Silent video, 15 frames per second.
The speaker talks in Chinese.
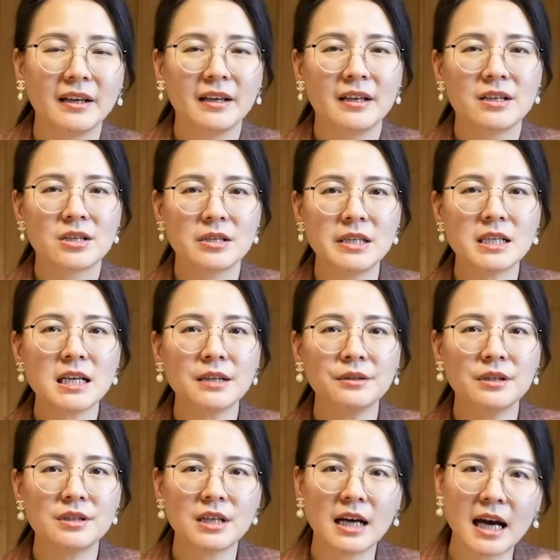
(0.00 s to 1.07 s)
实际上呢，
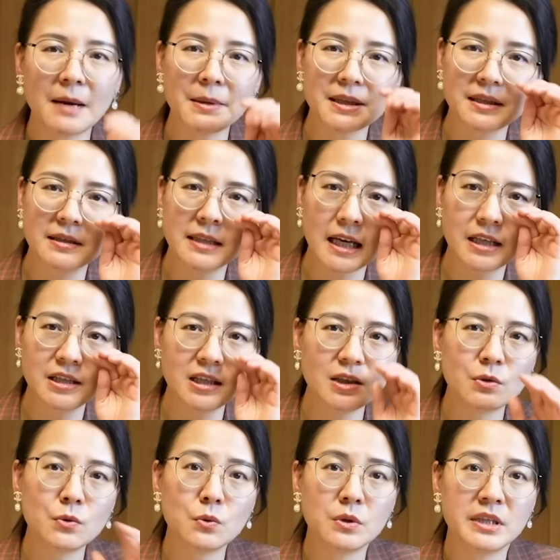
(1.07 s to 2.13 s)
这个哈马斯在继
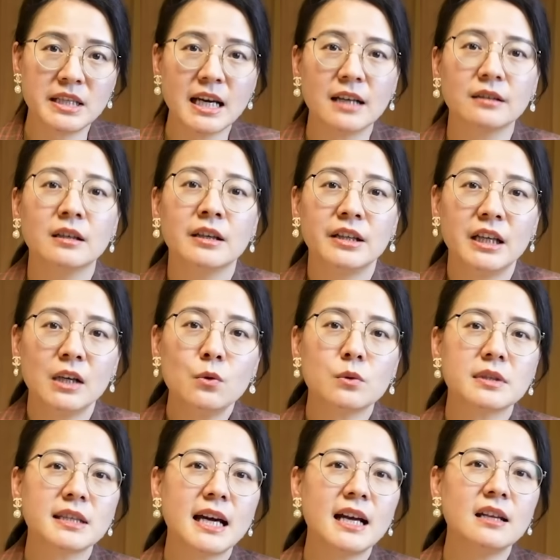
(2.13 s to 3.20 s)
续向耶路
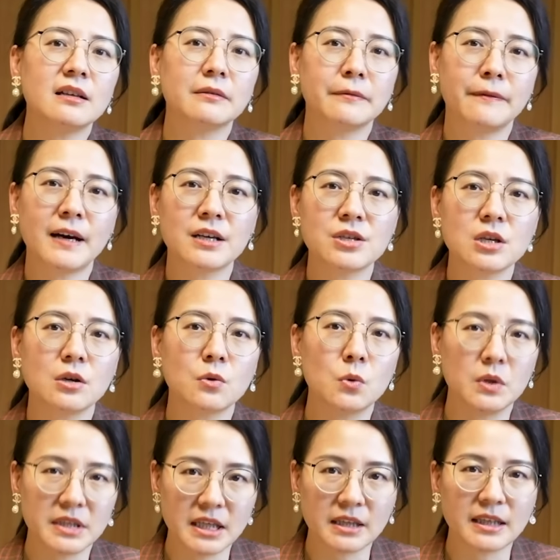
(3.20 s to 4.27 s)
撒冷发射火
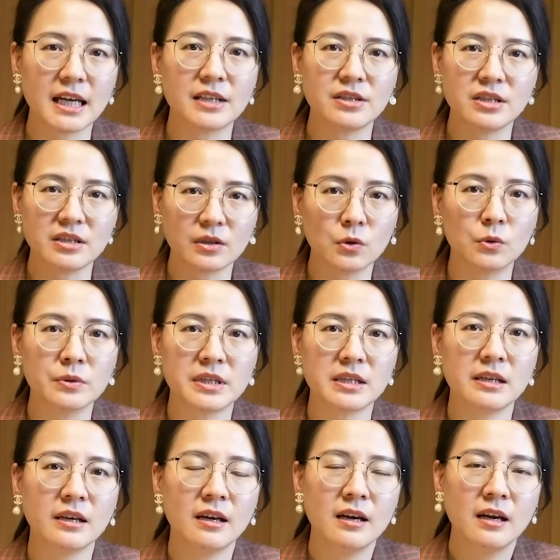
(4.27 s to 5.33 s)
箭弹进行攻
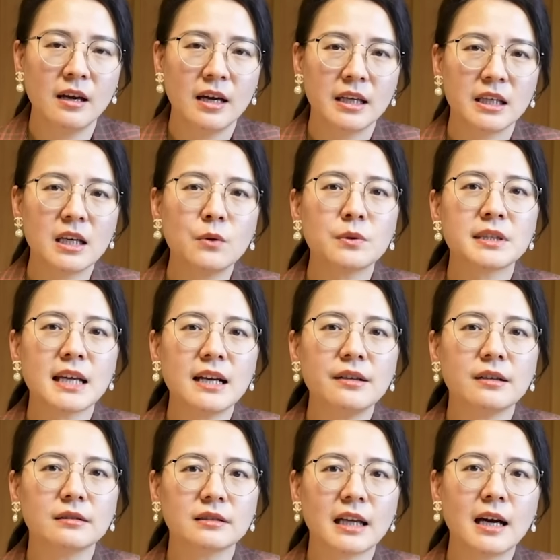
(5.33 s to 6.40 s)
击。耶路撒
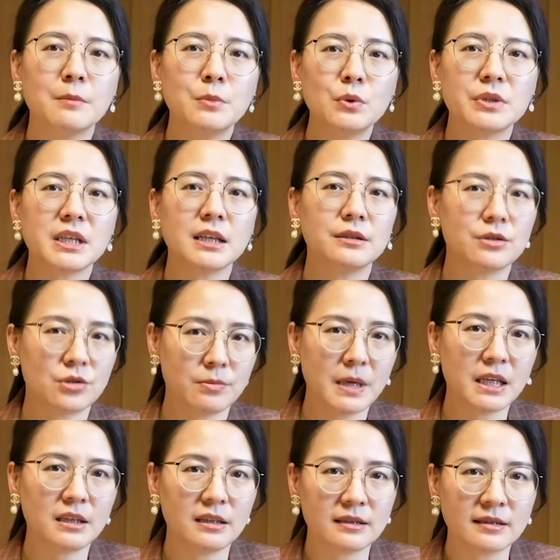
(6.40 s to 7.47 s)
冷它目前呢是被
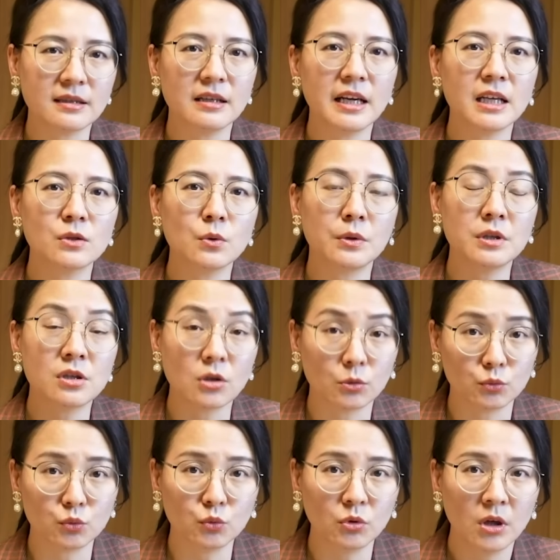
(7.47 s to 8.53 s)
以色列作为首
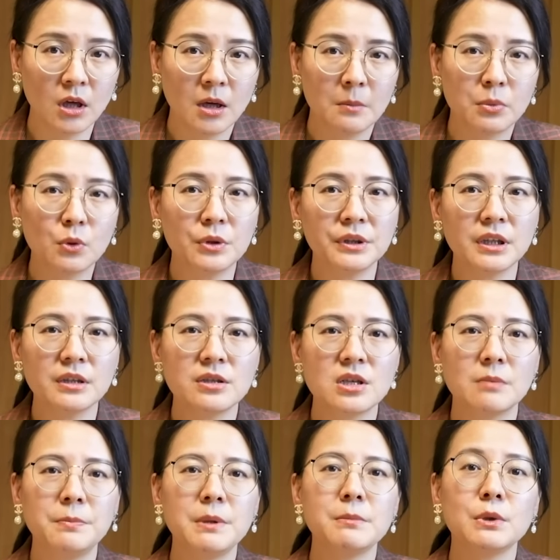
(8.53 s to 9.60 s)
都，不过呢，这
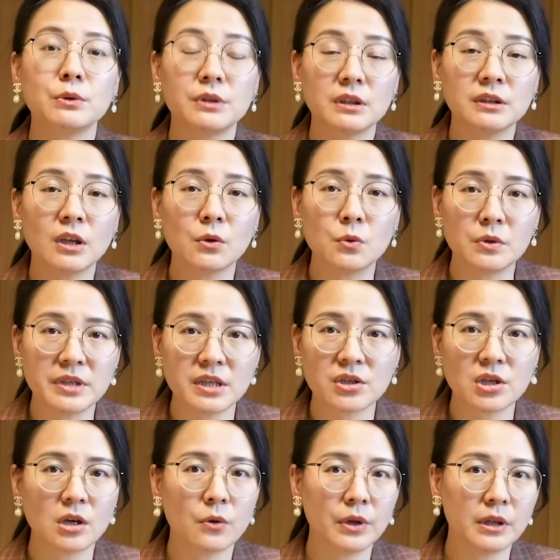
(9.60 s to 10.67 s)
并没有得到国际
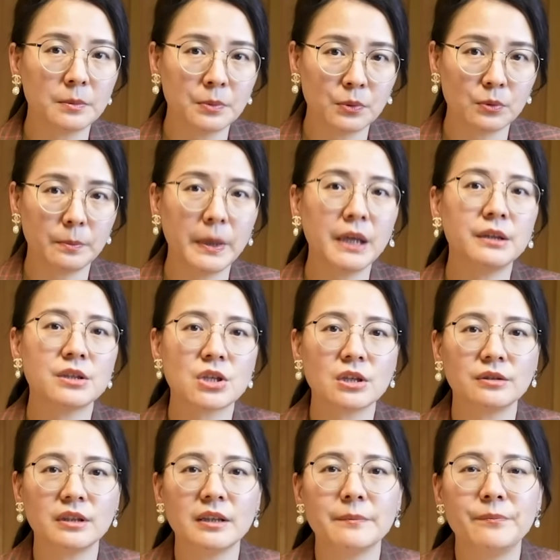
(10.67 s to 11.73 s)
社会的普遍的承
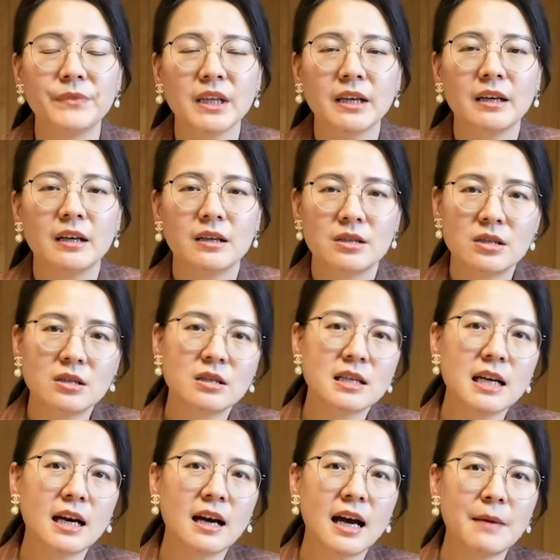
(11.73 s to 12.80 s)
认。事实
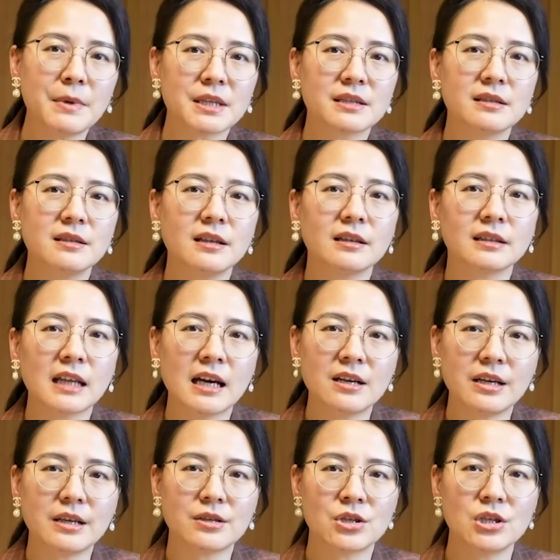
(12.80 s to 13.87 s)
上，哈马斯呢，它
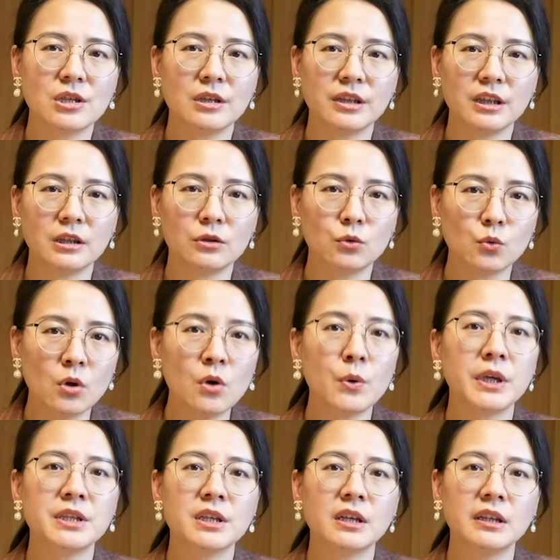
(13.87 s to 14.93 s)
是以夺
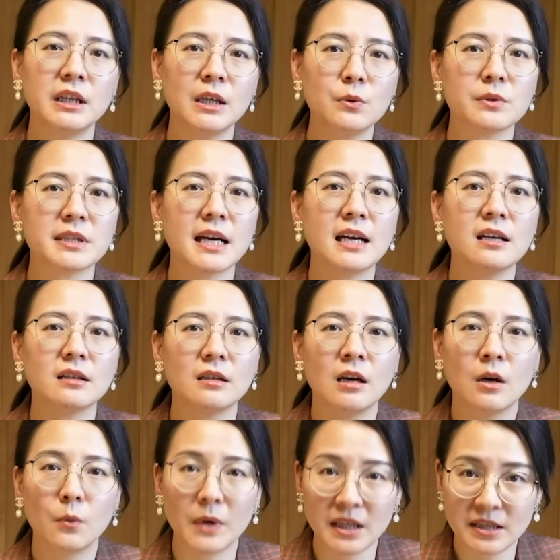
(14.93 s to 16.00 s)
回这个耶路撒冷
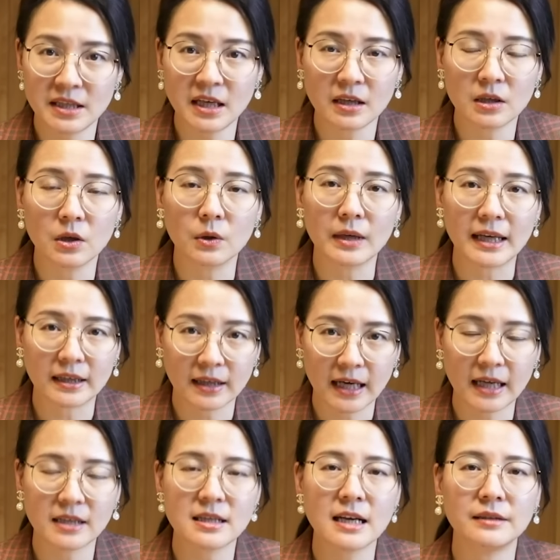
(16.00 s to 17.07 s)
为借口来
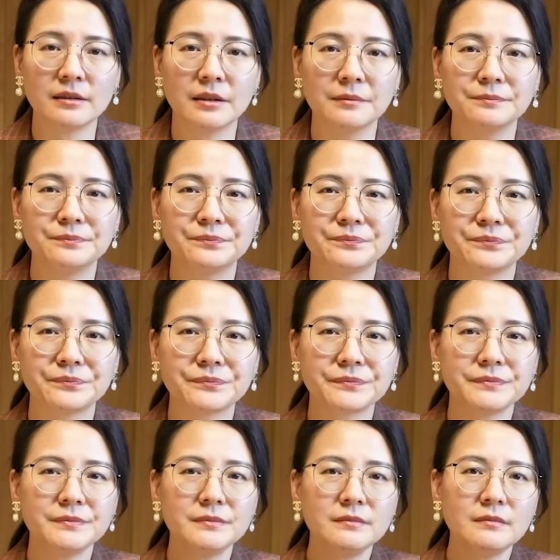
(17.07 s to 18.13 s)
开战的。
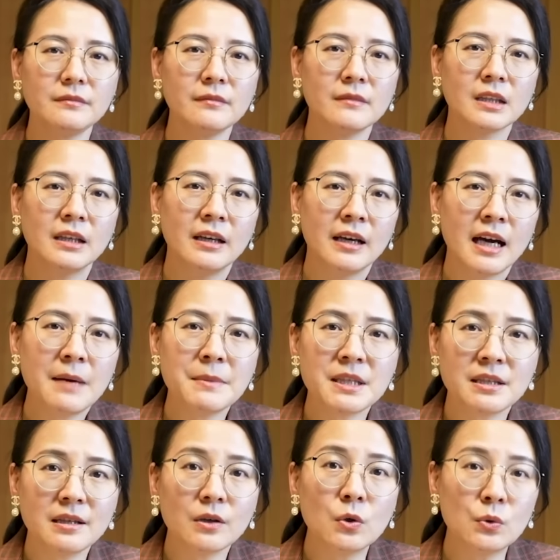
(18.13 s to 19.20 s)
哈马
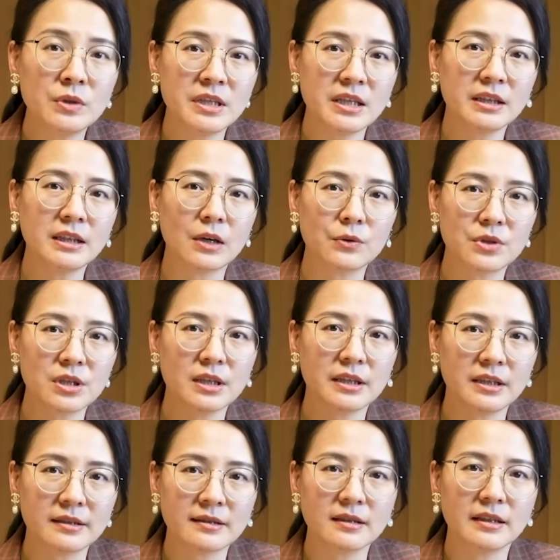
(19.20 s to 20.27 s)
斯的攻击导致了
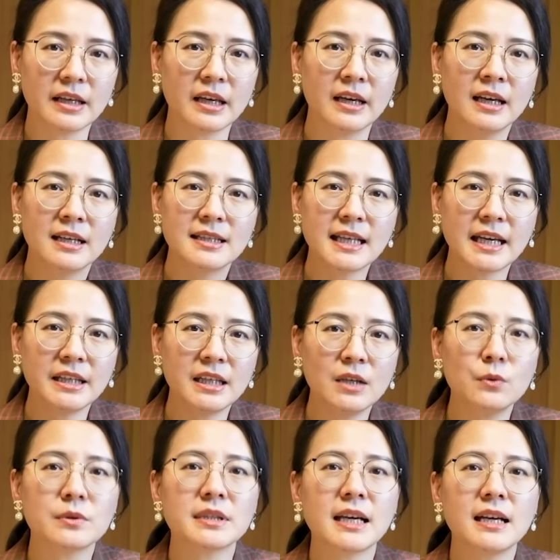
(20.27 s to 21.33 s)
以色列在耶
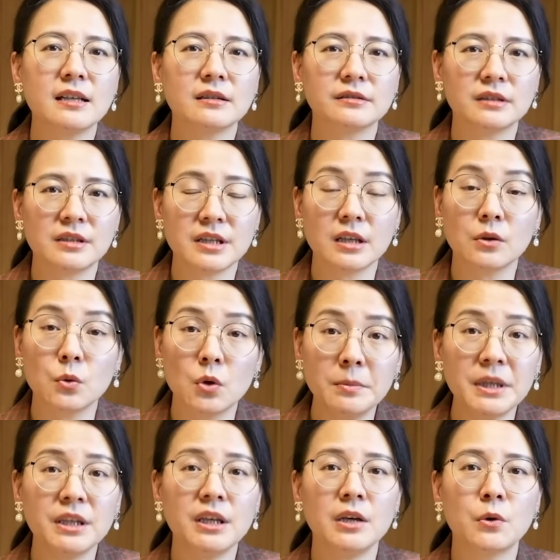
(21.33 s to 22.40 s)
路撒冷的这个国
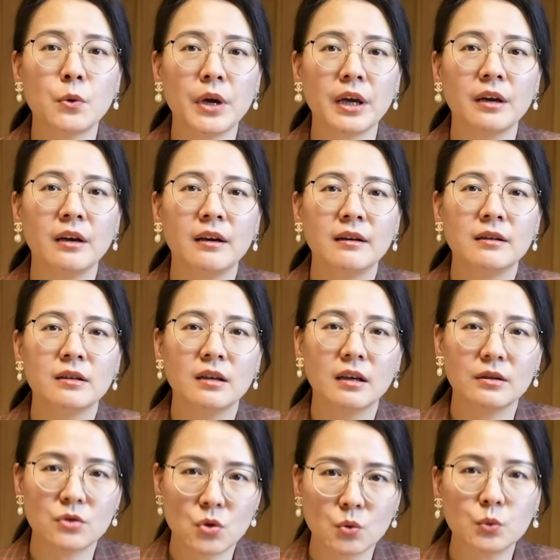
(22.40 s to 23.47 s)
民议会，
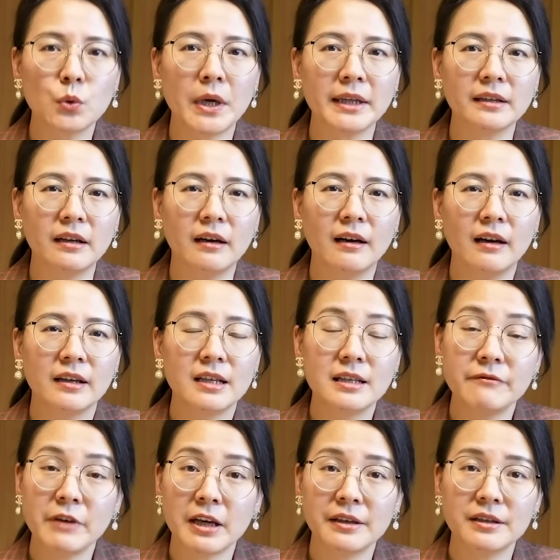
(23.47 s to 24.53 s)
中断了，因
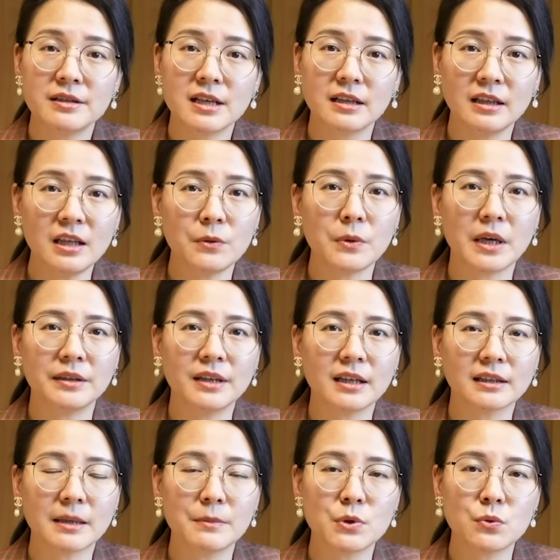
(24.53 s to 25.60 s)
为这个议员呢，
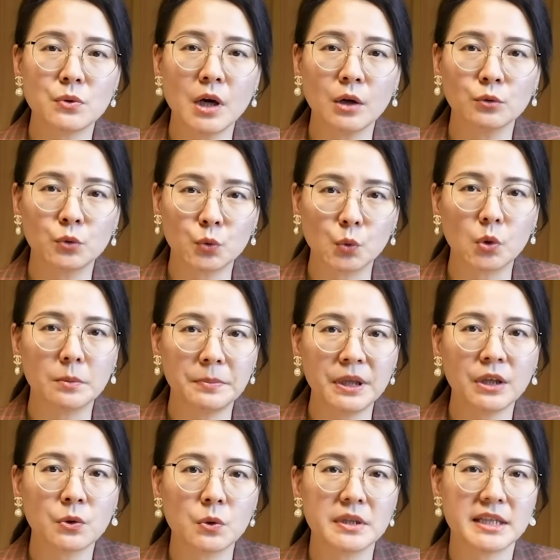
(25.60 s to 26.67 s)
他们需要躲避
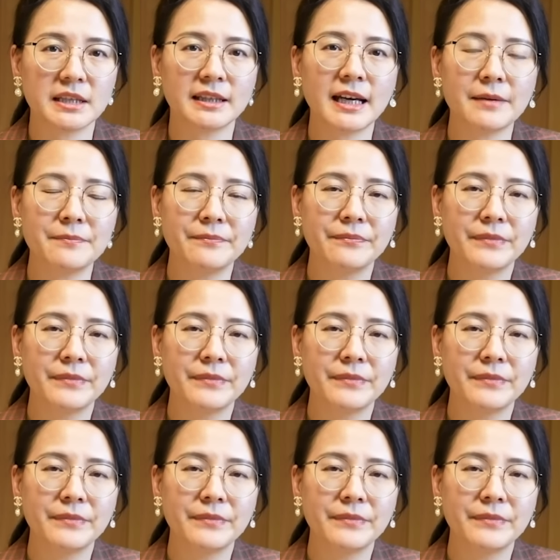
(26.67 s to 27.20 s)
火箭弹。